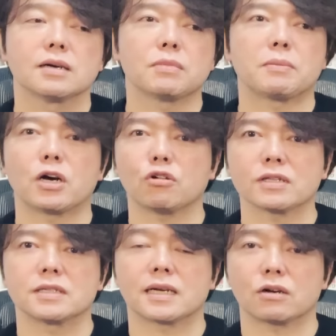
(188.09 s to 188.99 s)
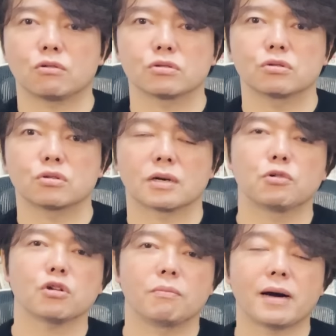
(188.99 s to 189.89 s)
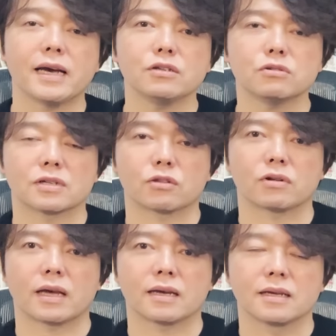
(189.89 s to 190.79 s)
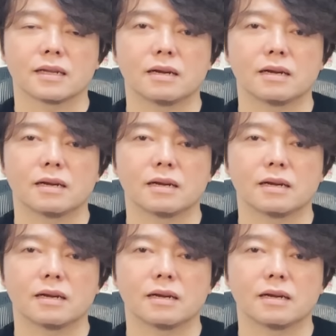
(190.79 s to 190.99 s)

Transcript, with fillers: まあ迷わず利確をするっていうのが僕のマイルールなどね、